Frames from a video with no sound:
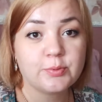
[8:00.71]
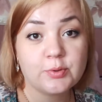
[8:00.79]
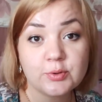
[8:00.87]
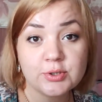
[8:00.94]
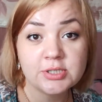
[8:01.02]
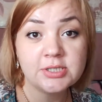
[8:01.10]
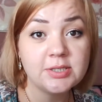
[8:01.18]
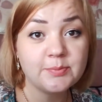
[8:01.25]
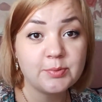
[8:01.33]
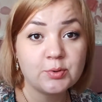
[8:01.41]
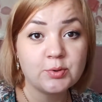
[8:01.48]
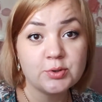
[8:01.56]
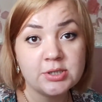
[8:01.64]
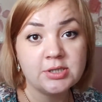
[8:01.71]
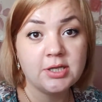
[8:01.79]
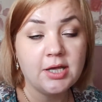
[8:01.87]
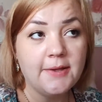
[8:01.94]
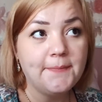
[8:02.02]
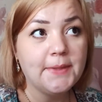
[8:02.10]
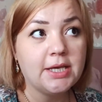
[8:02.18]
похудела и похудела,
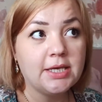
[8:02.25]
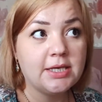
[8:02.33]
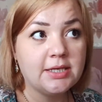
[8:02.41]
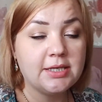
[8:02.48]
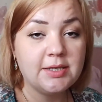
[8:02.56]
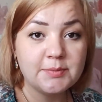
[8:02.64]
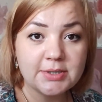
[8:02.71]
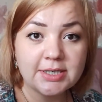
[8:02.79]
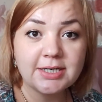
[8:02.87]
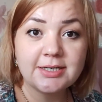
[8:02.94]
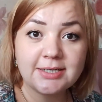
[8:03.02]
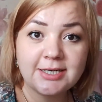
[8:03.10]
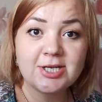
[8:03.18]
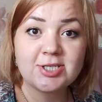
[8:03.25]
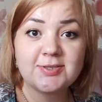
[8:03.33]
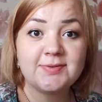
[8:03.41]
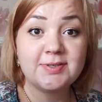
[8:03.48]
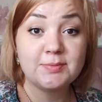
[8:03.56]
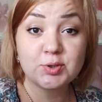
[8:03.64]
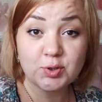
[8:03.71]
и им так э, кажется
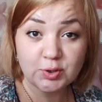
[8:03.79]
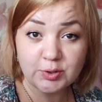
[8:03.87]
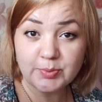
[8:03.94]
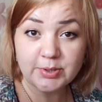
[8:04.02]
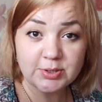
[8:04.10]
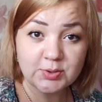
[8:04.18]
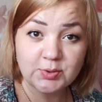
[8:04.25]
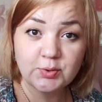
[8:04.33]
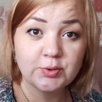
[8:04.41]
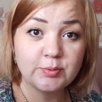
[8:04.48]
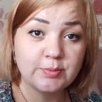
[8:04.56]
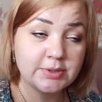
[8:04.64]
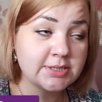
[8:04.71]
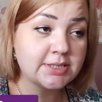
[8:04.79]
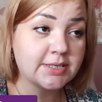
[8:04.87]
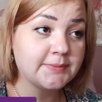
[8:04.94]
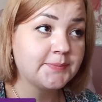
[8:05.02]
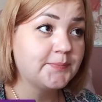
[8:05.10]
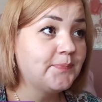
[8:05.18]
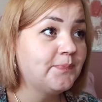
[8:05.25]
всем, что это происходит быстро.
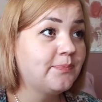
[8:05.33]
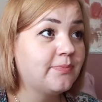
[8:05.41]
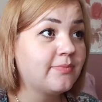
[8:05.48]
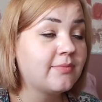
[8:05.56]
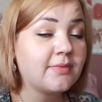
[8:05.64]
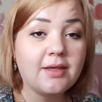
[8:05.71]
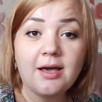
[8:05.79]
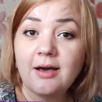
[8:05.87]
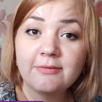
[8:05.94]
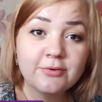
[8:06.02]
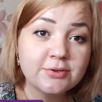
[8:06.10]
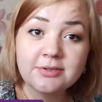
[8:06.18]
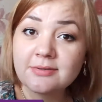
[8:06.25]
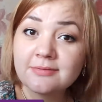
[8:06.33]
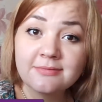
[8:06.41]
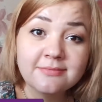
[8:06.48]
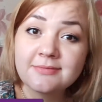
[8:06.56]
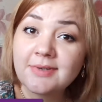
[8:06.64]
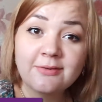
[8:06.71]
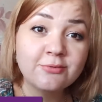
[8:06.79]
А вот,
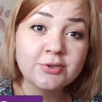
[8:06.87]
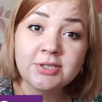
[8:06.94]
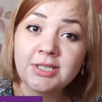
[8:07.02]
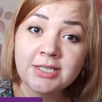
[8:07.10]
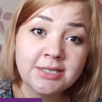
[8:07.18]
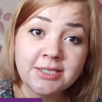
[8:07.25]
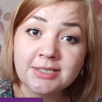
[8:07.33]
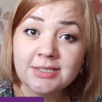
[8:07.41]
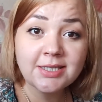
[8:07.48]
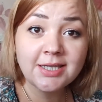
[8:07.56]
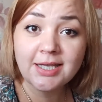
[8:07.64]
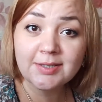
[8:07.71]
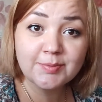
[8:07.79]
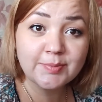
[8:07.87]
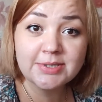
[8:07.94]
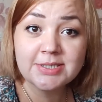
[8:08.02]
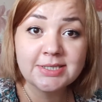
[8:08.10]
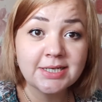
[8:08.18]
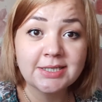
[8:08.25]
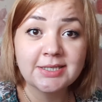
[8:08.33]
а вот нет, нет, нет,
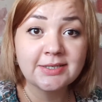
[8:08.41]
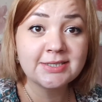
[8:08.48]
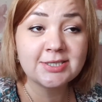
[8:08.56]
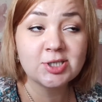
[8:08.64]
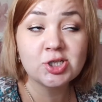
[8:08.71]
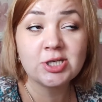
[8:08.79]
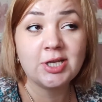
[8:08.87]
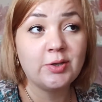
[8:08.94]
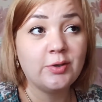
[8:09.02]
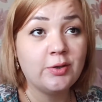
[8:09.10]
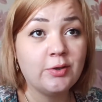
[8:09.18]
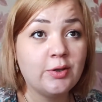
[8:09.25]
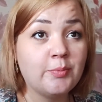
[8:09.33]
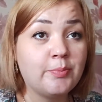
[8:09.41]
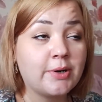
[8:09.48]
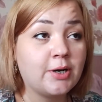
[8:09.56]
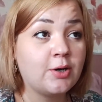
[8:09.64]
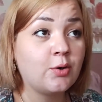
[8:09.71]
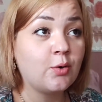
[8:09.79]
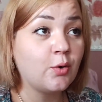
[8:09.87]
быстро это, к сожалению, не
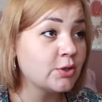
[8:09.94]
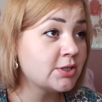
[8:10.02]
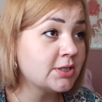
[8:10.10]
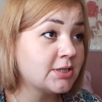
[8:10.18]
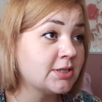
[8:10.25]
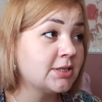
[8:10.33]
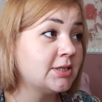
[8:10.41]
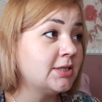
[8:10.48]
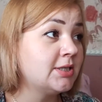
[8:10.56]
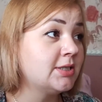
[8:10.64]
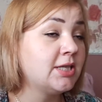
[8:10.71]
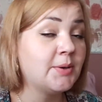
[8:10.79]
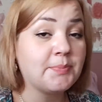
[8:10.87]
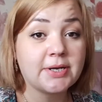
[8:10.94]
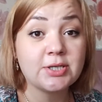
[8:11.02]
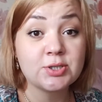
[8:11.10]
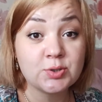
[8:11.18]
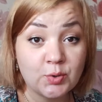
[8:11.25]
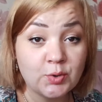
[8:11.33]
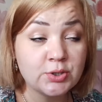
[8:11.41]
проходит и не
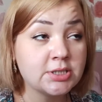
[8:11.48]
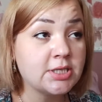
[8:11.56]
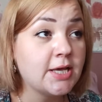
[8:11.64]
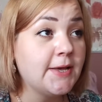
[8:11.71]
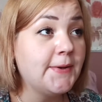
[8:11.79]
происходит.